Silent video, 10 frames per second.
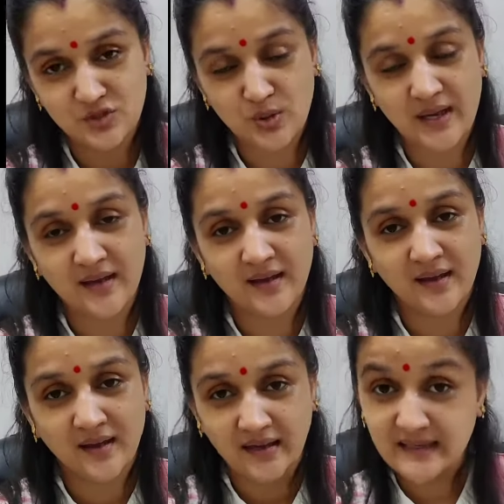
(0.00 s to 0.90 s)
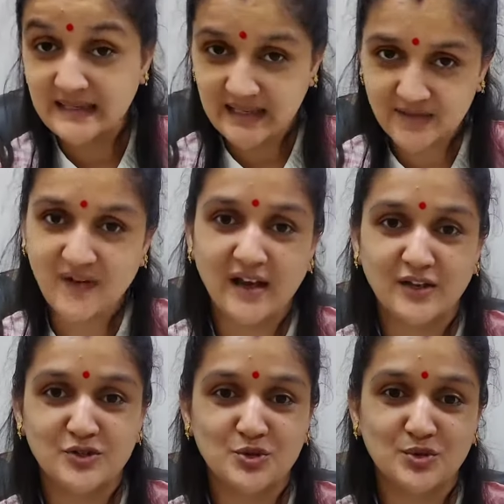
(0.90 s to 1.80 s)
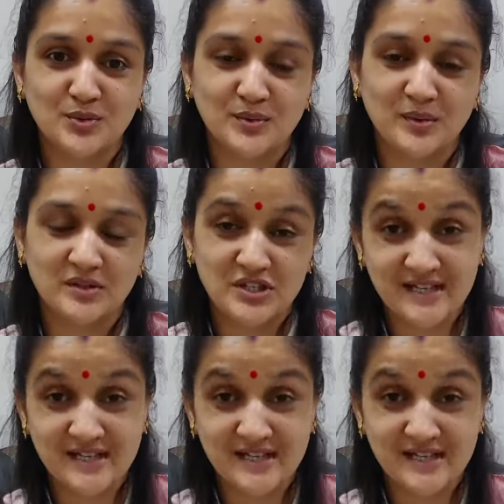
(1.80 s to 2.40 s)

जो है ये वाला जो